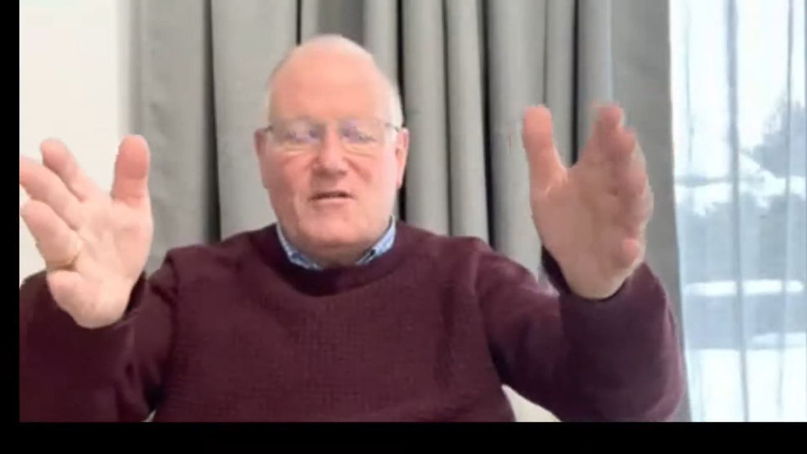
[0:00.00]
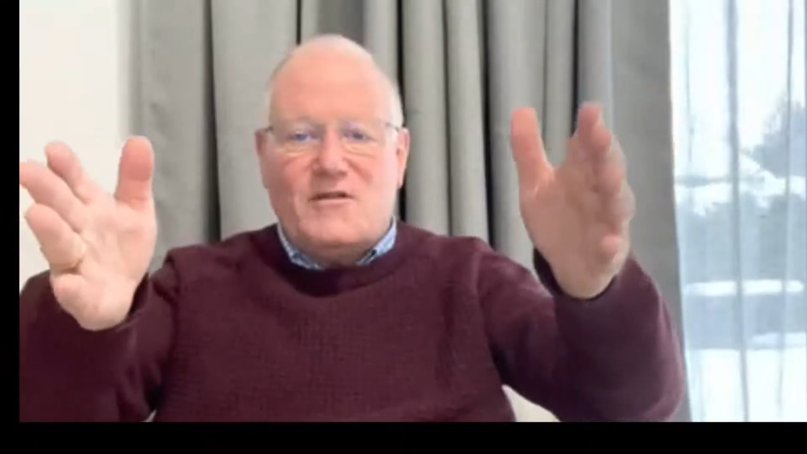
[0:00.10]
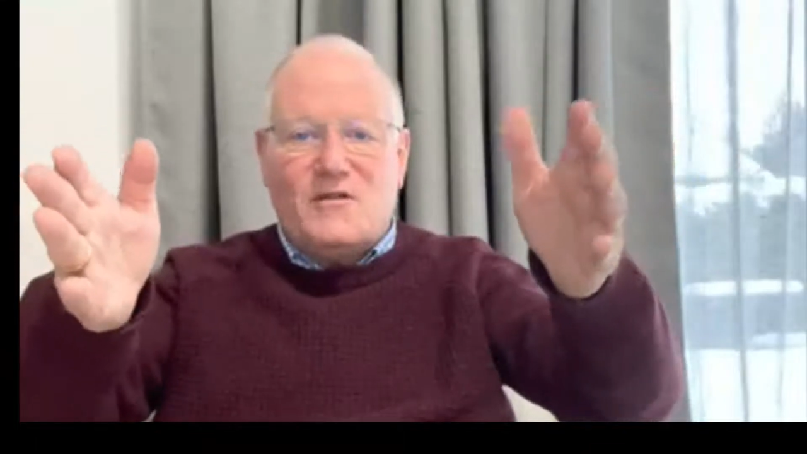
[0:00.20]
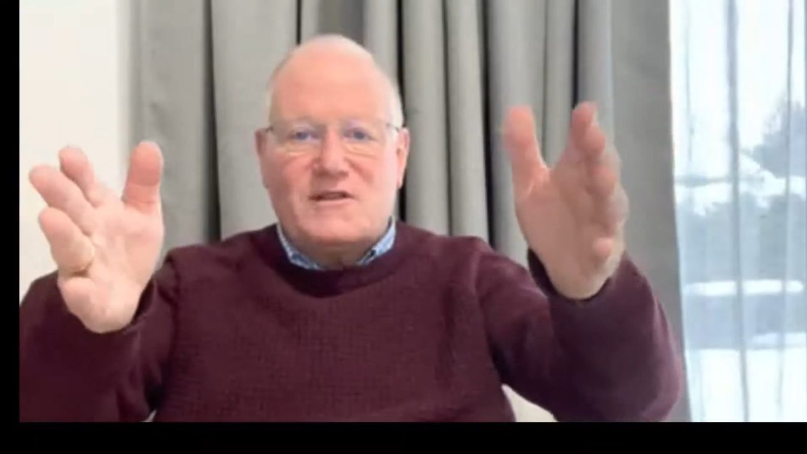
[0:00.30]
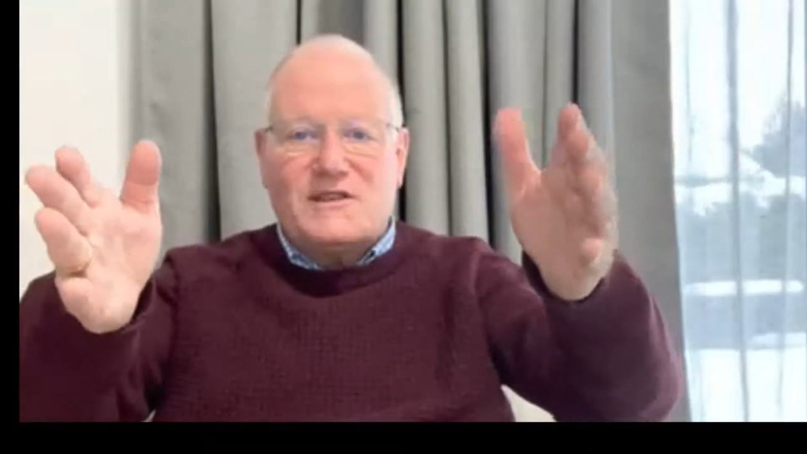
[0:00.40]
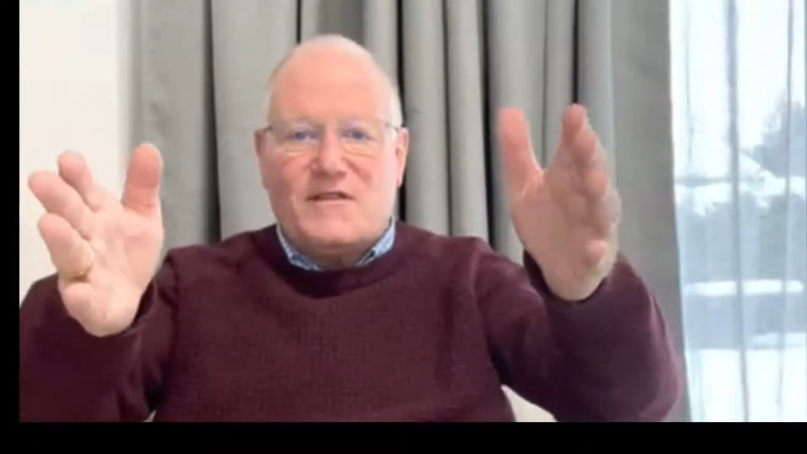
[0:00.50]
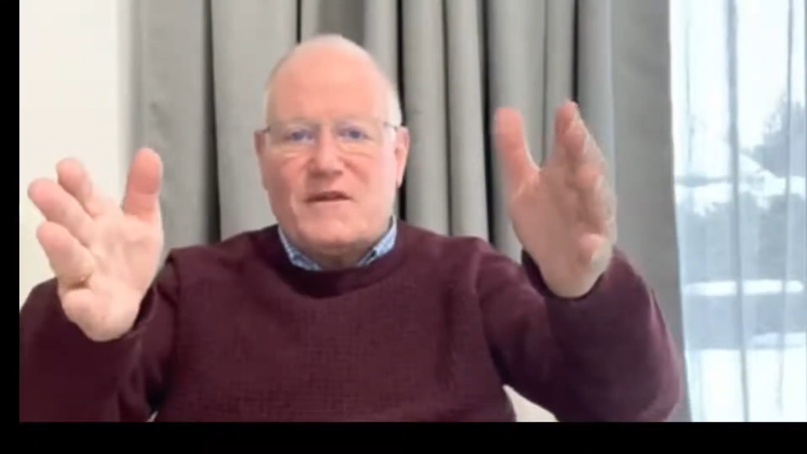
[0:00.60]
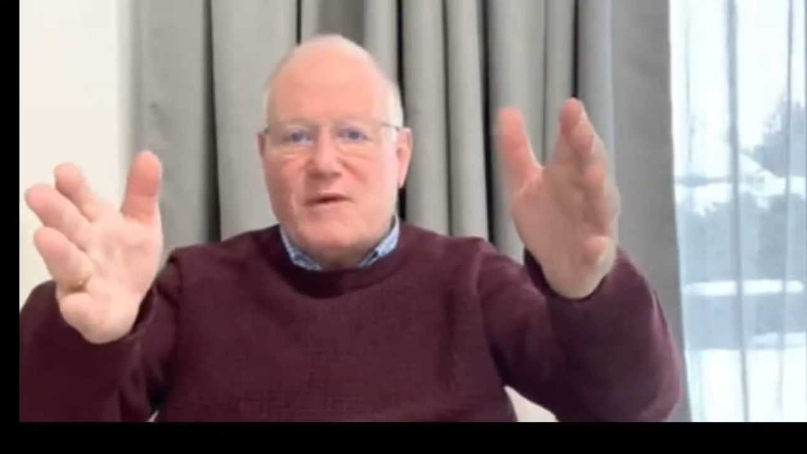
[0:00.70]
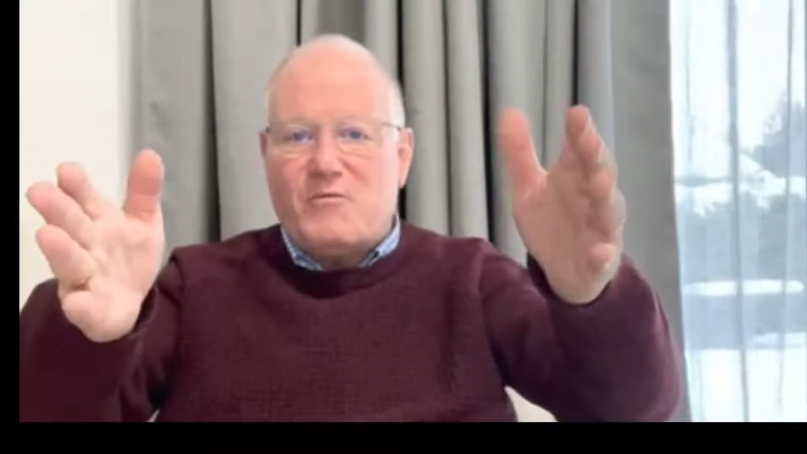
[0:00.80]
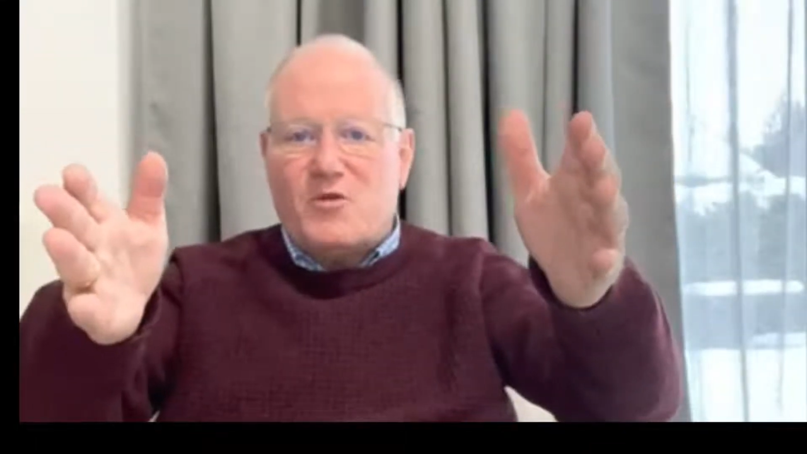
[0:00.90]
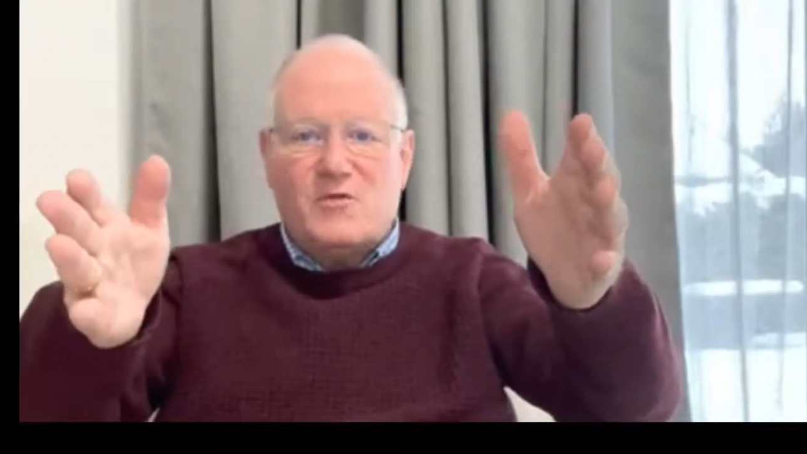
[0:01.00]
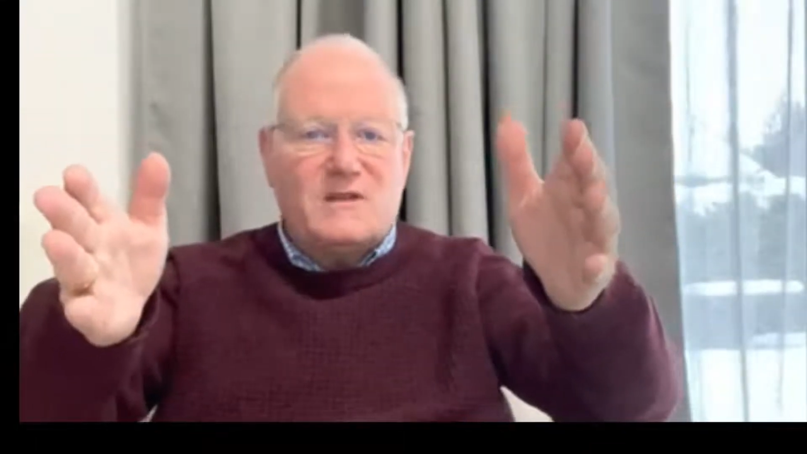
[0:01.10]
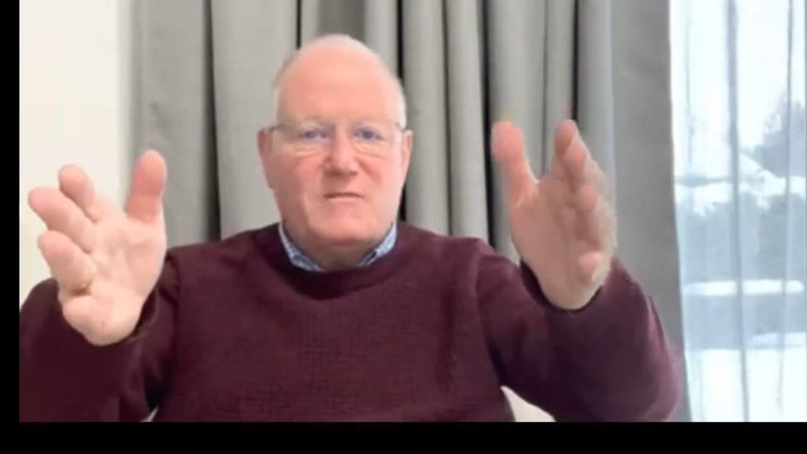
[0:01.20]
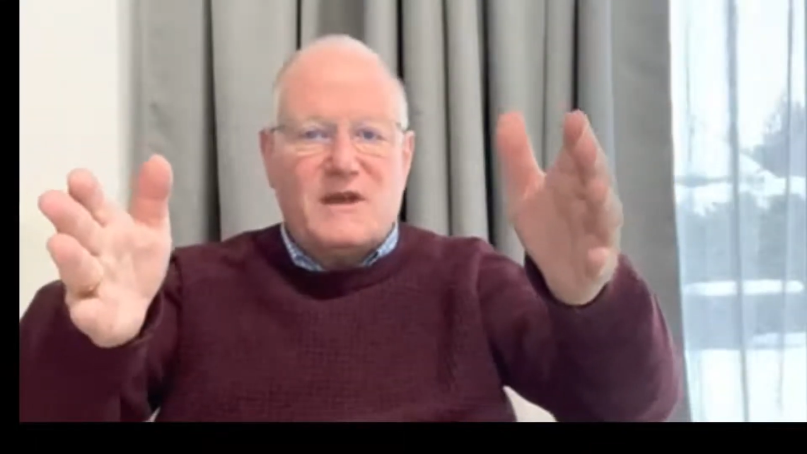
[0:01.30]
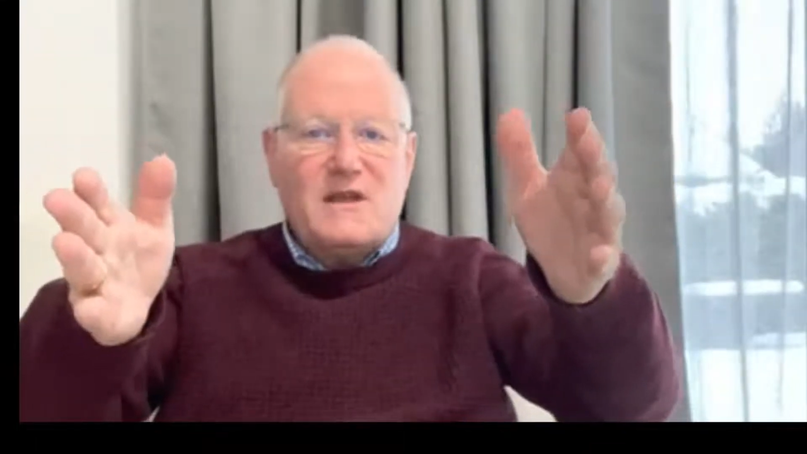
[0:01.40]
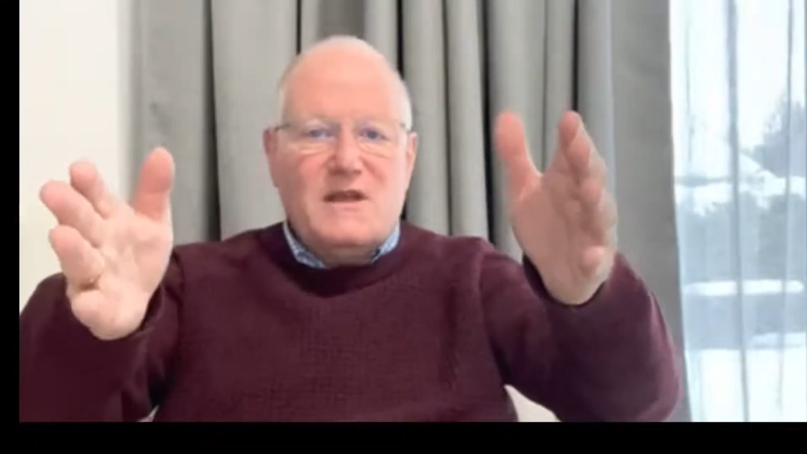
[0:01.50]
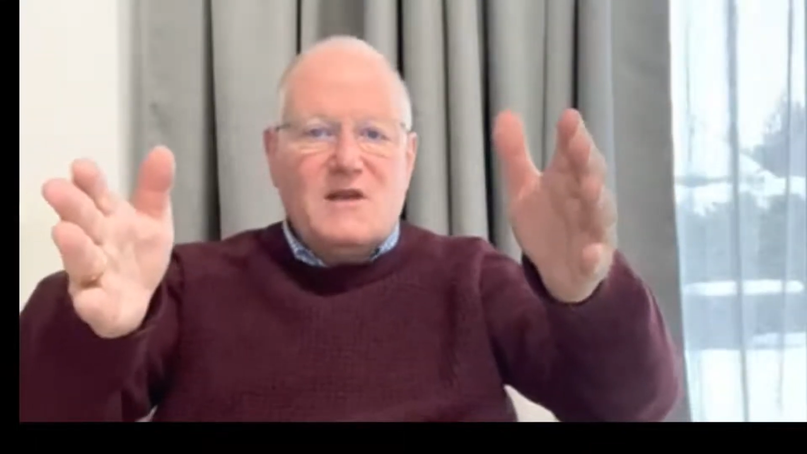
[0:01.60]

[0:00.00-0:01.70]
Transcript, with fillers: on, resserre vraiment beaucoup, on dit, mais